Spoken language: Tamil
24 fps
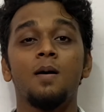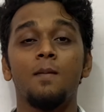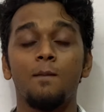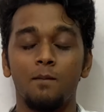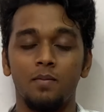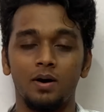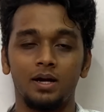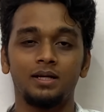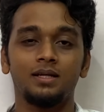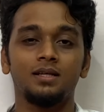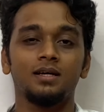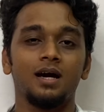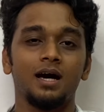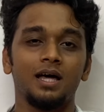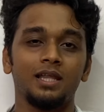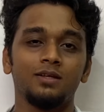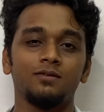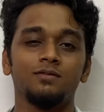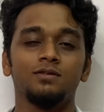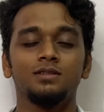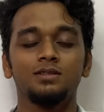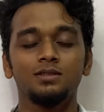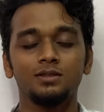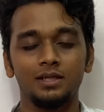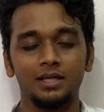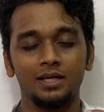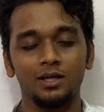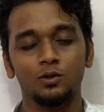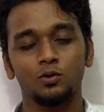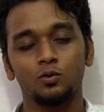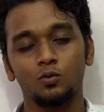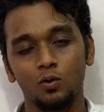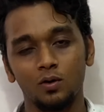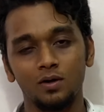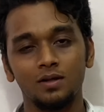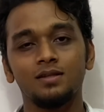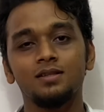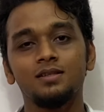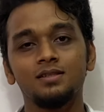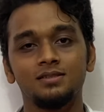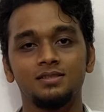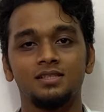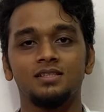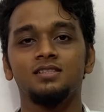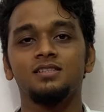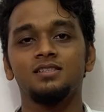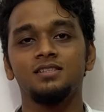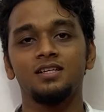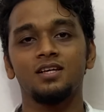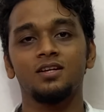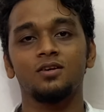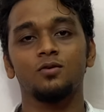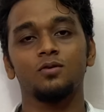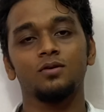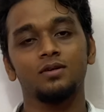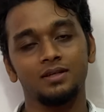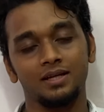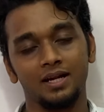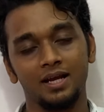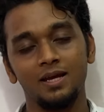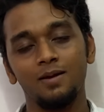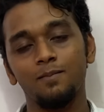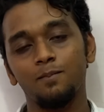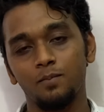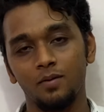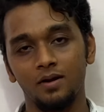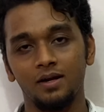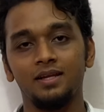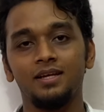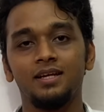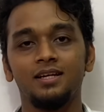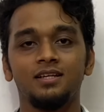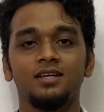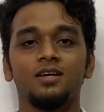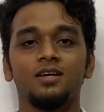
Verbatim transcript: பட் அதை வந்து நீங்கள் தொடர்ந்து செஞ்சுட்டே இருக்கணும் ட்ரை பண்ணிக்கிட்டே